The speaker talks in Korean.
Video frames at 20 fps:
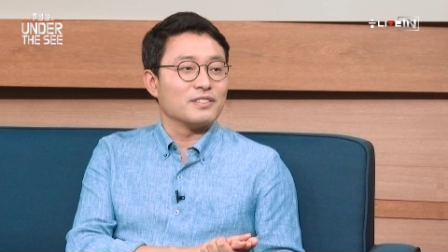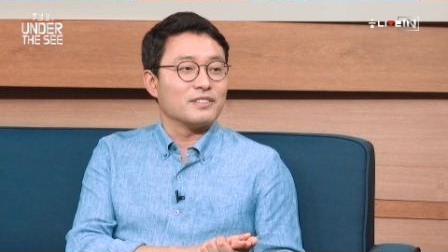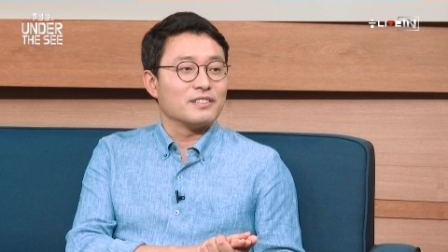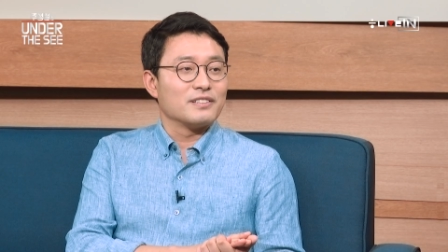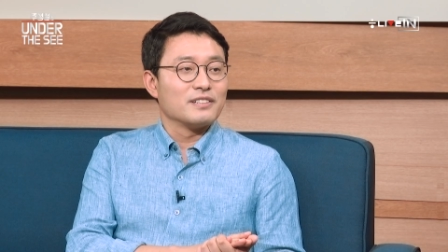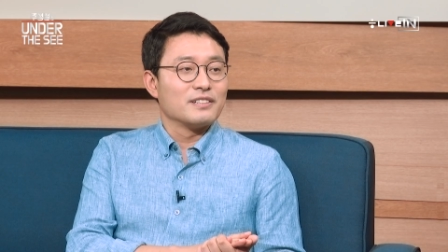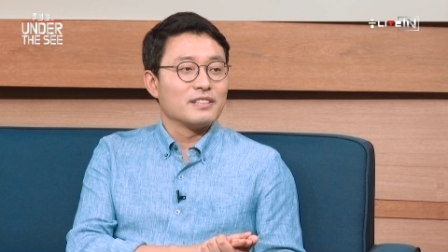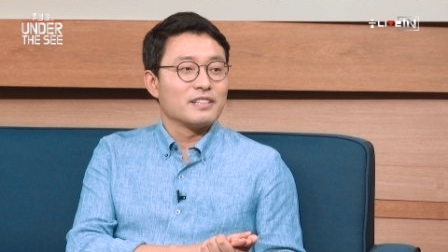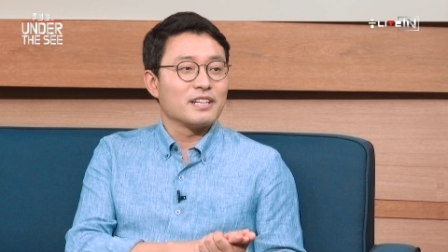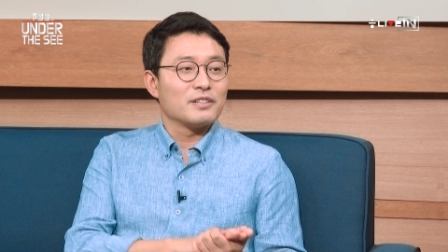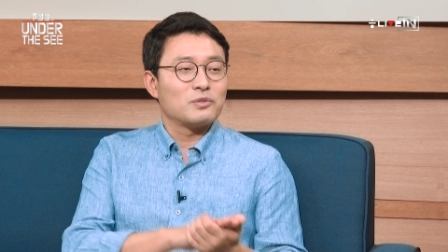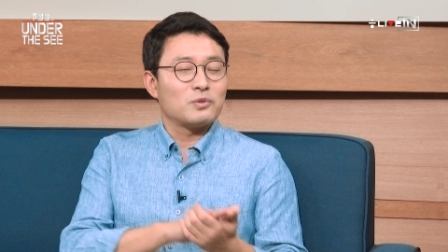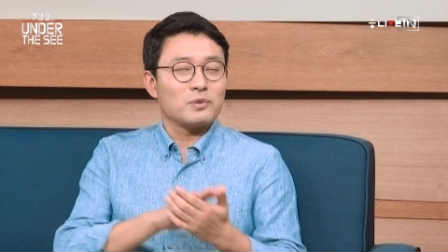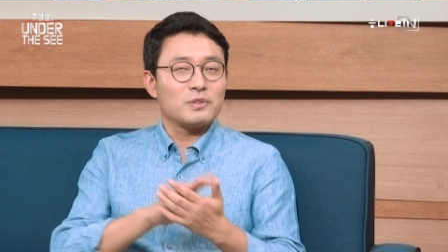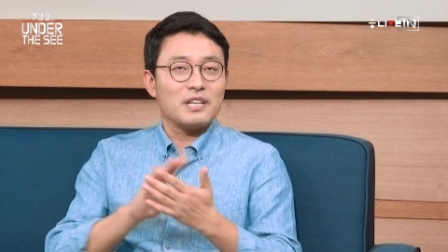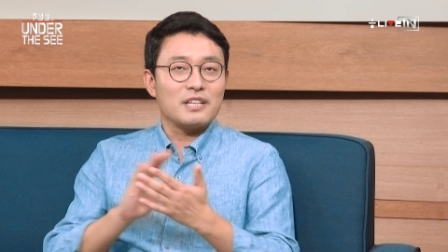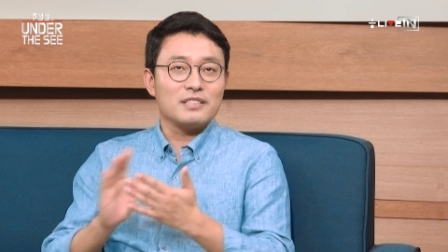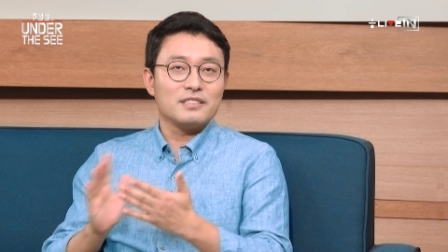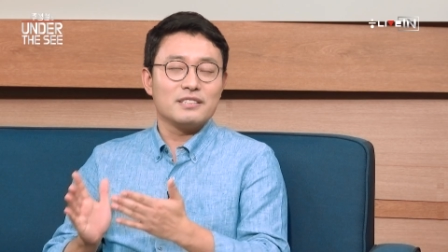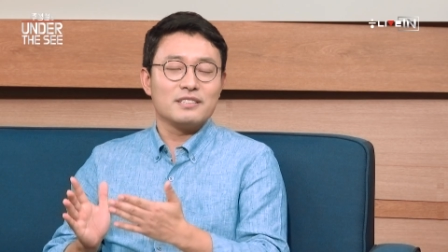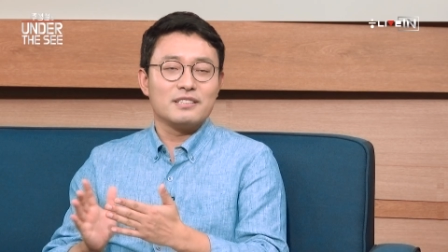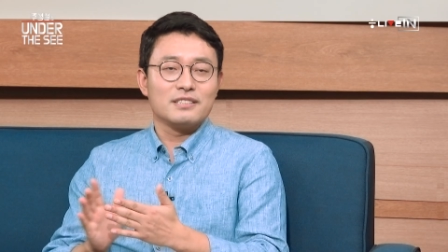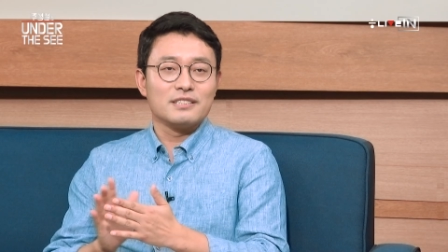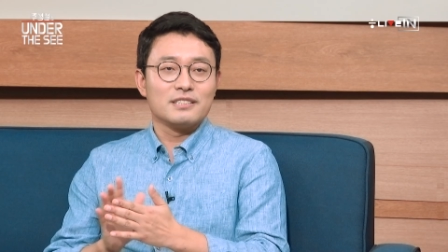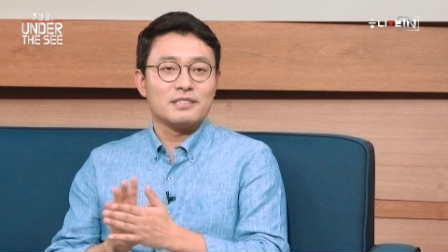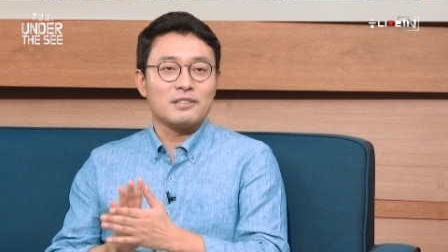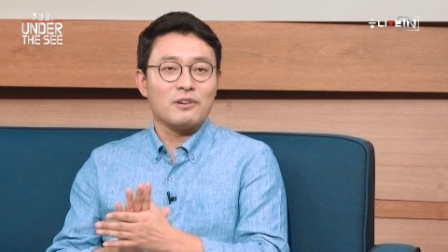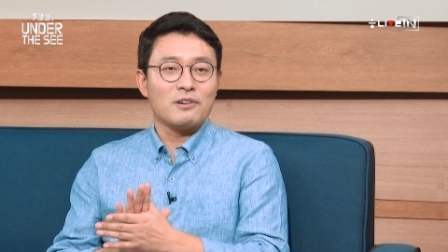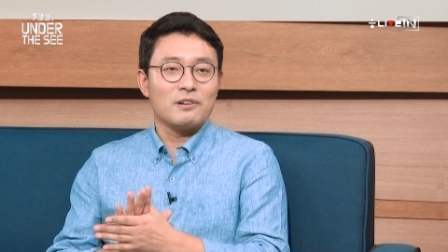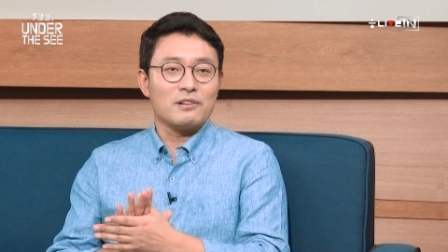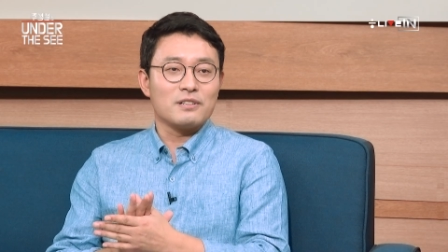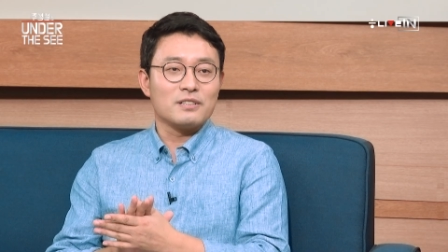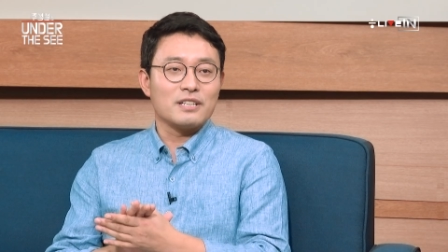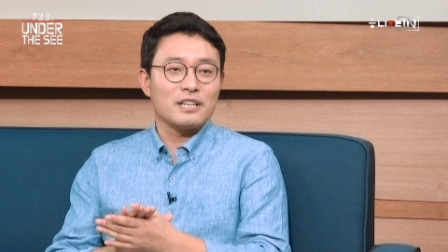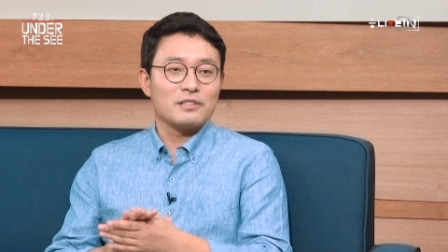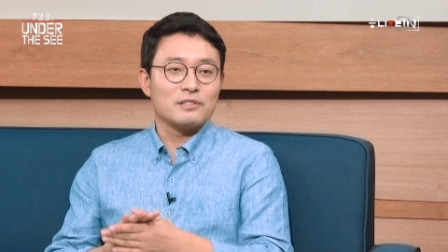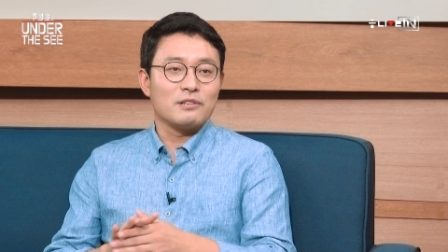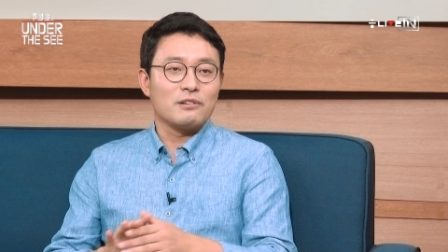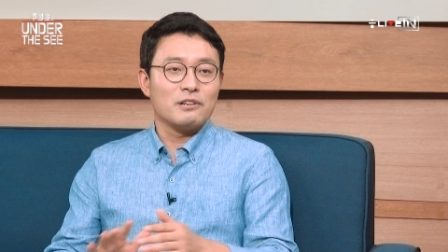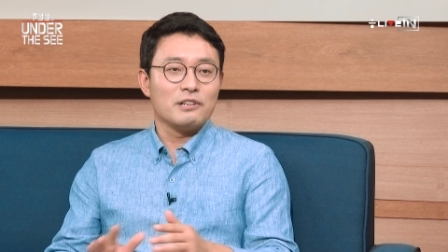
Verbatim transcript: 네. 그러니까 또 다른 그 선거를 다룬